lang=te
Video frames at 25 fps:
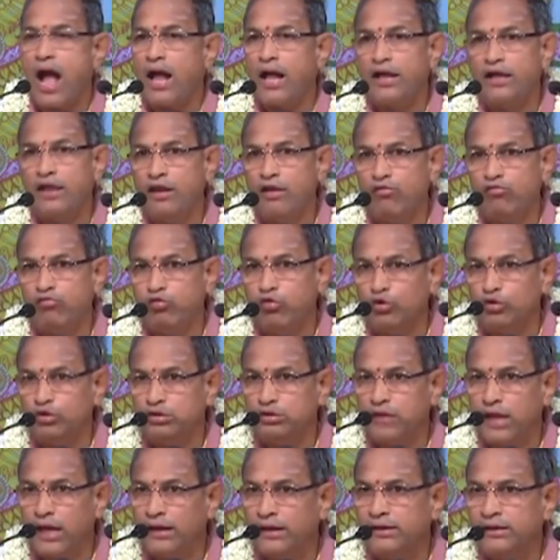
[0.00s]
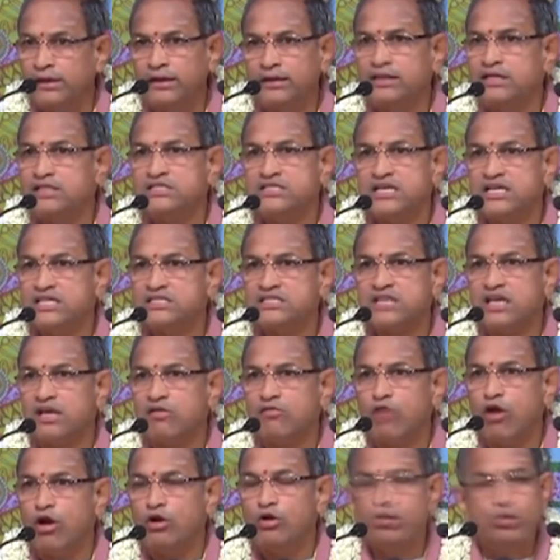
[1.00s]
ఆయన వద్దన్నది
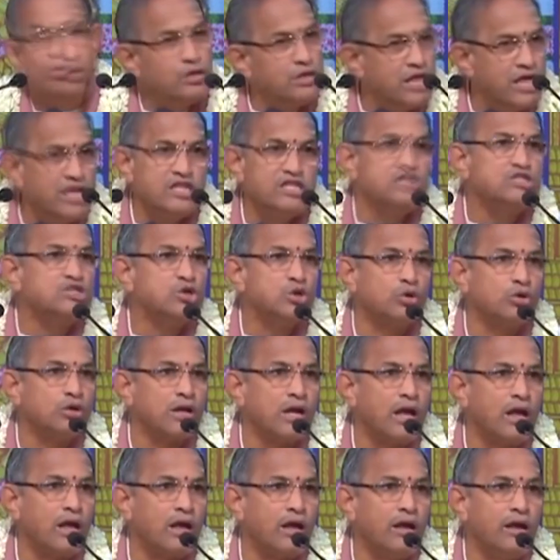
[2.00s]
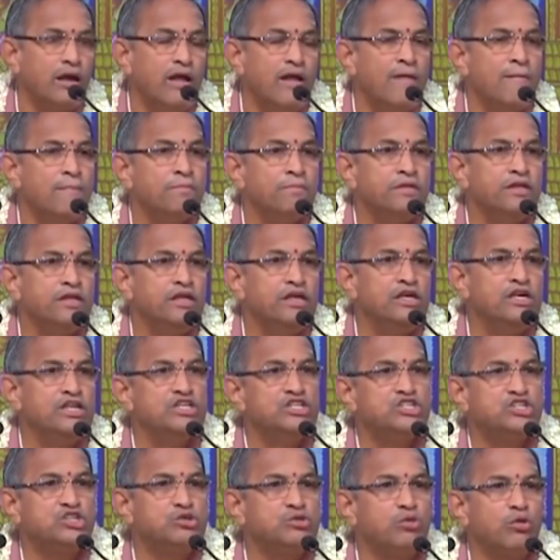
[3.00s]
చేసేవాళ్ళు లేని చోట
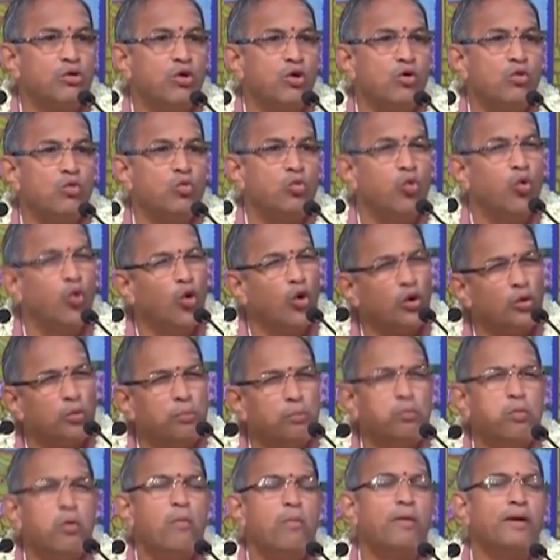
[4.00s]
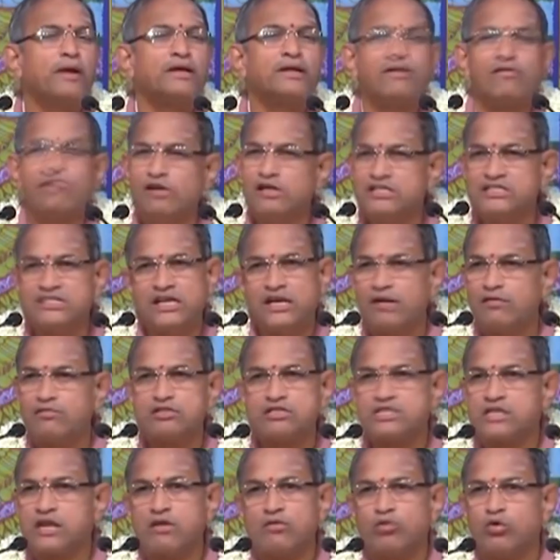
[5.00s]
ఈశ్వరుడు ఓర్పు పట్టవలసిన
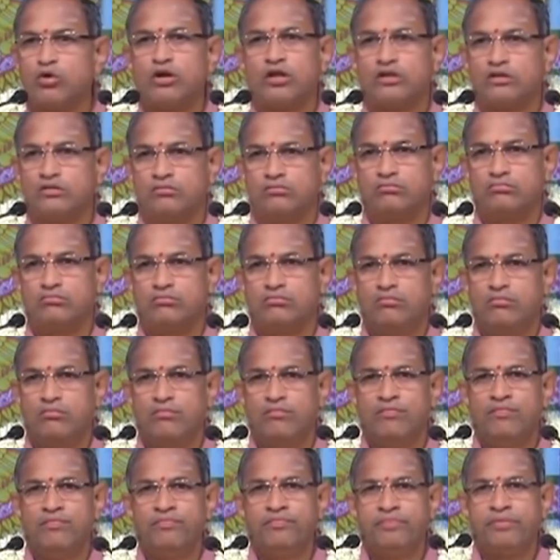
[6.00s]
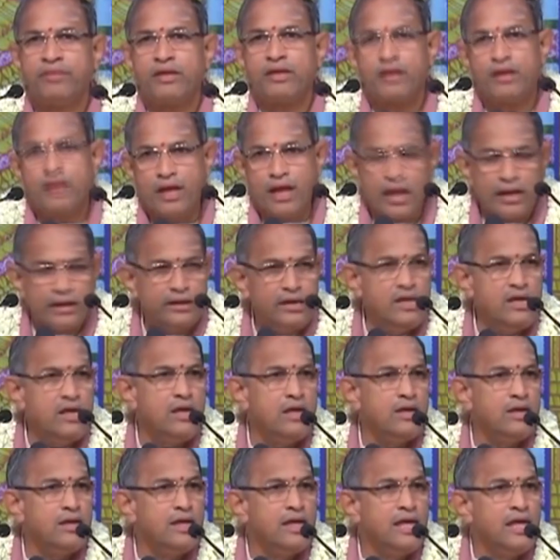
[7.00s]
అవసరం ఉండదు కానీ
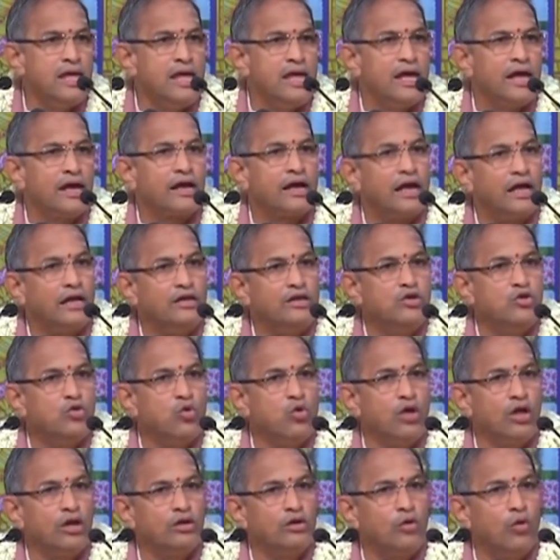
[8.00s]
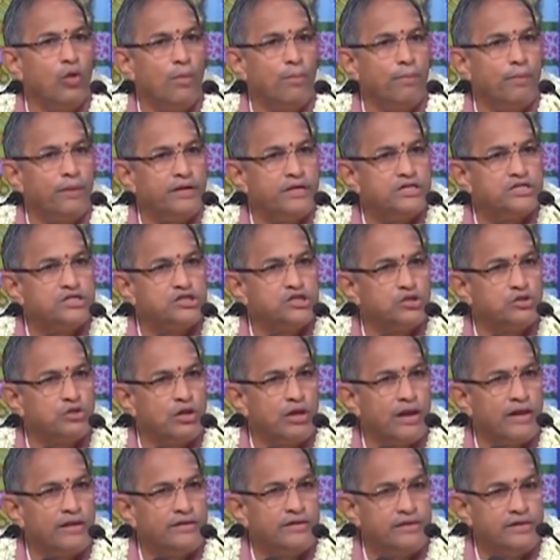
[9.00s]
కలియుగంలో
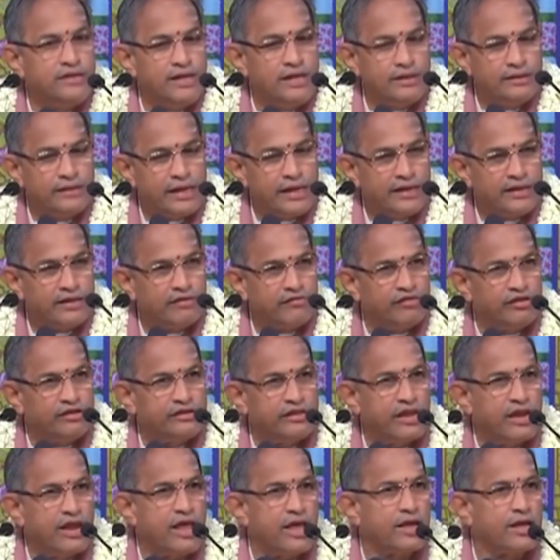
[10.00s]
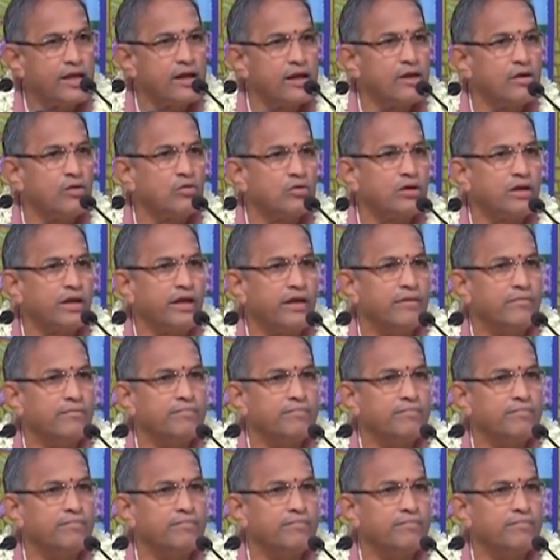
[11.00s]
పరిస్థితులన్నీ దానికి వ్యతిరేకంగా ఉంటాయి